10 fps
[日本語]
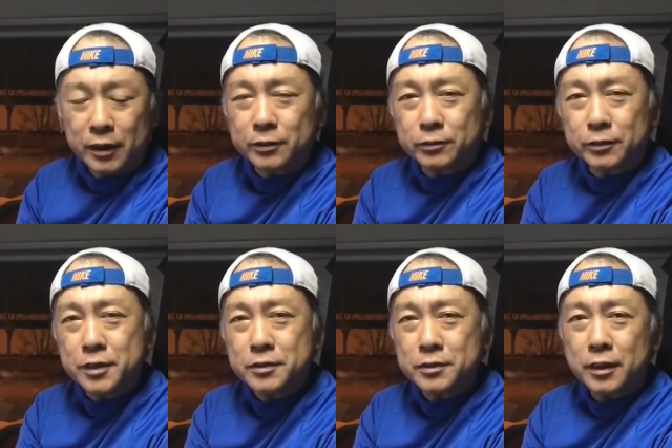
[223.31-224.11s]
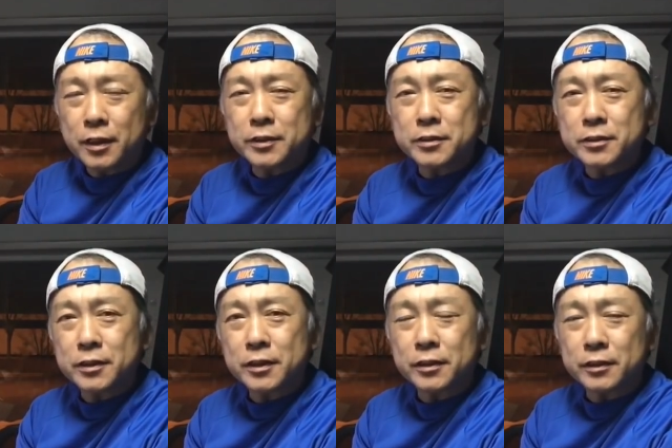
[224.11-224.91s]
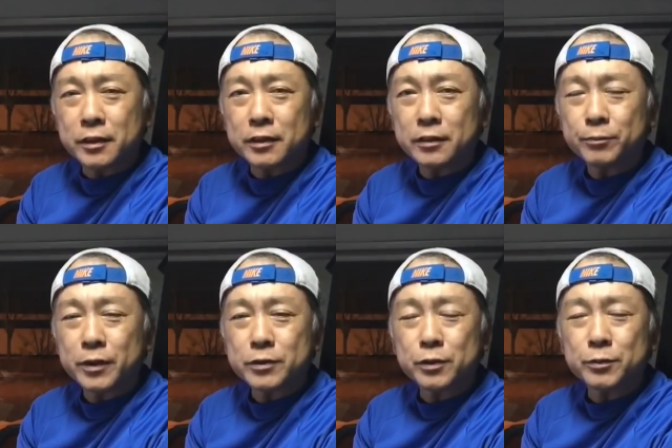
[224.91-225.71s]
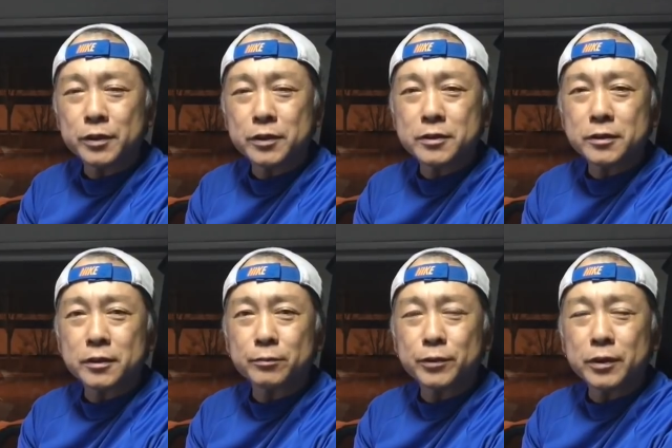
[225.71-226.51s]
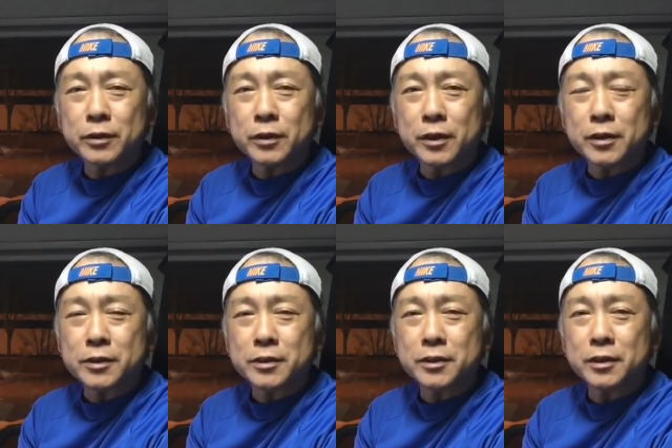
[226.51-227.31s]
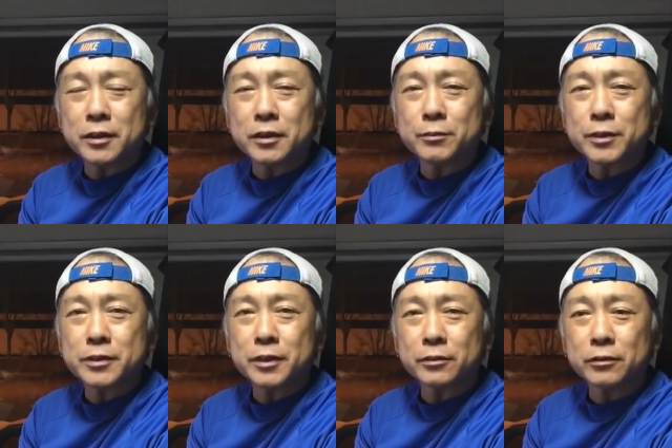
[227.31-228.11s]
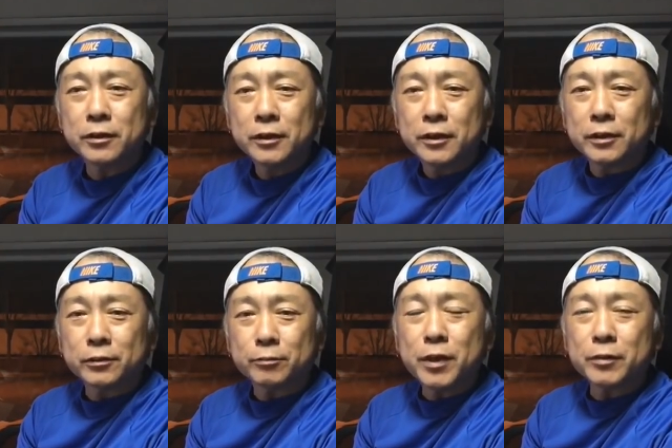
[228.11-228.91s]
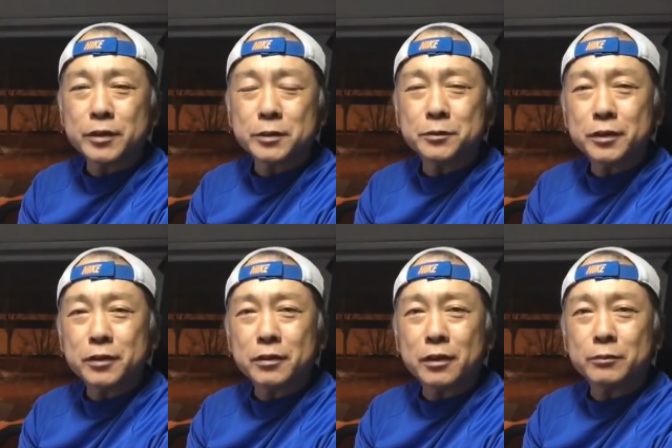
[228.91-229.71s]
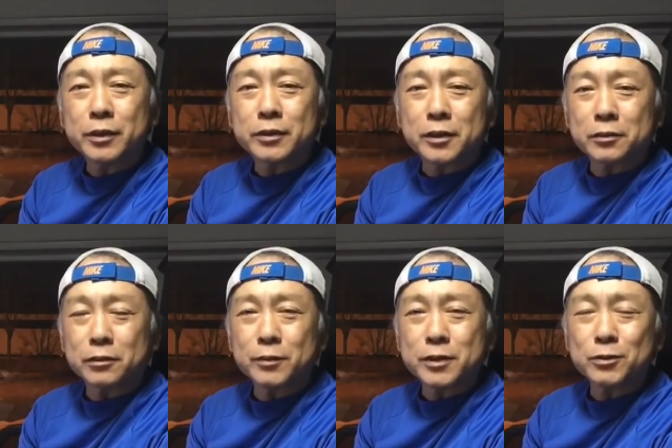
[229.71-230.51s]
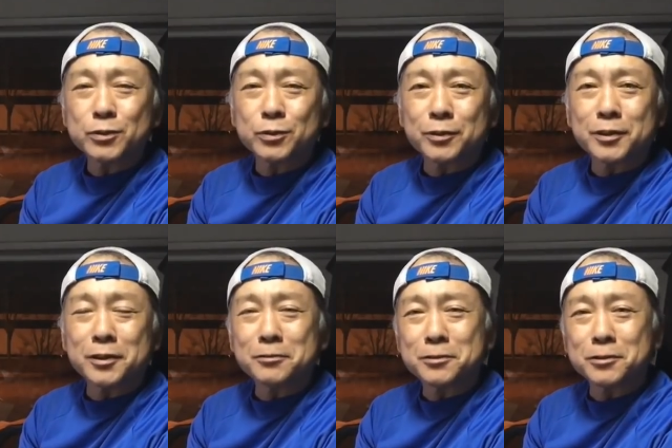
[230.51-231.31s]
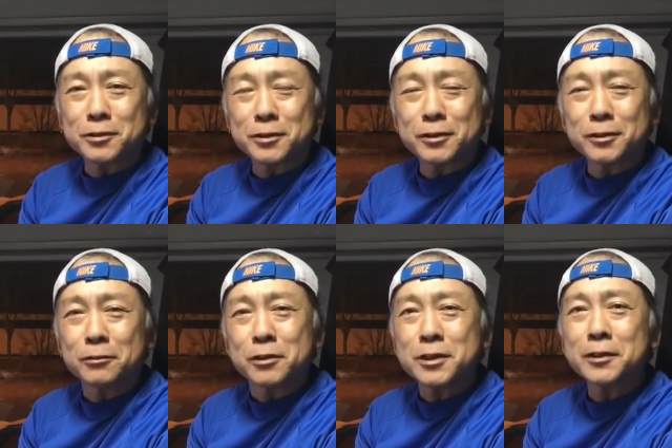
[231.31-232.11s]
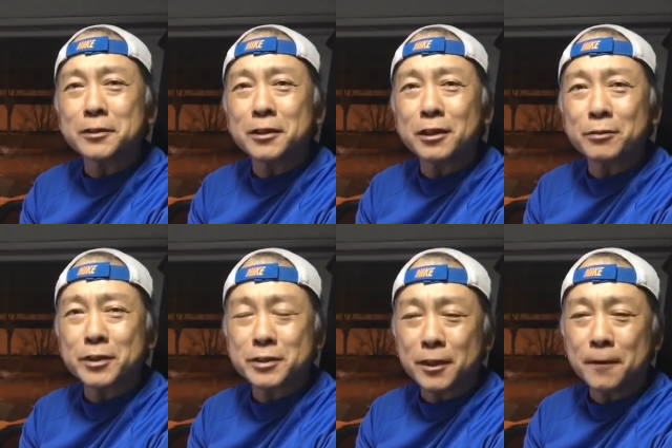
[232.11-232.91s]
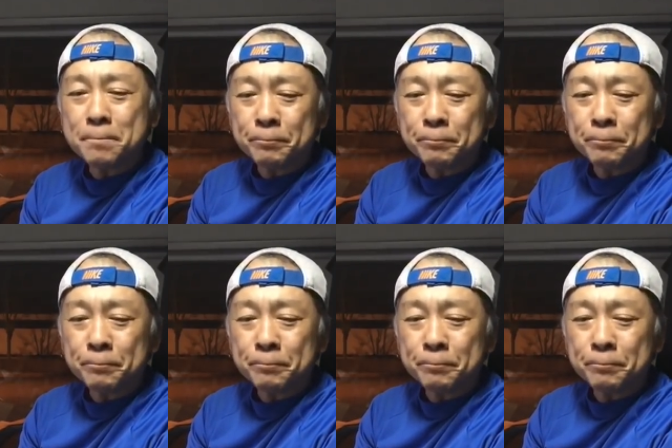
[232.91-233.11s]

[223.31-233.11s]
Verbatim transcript: あ、あの、レンズが IS 付きなんで、まあ、それも手伝ってブレてない写真になりましたけど、あの、まあ、自分なりに頑張ったなと、まあ、そこそこ綺麗に写ってるなっていうので3位に選びました。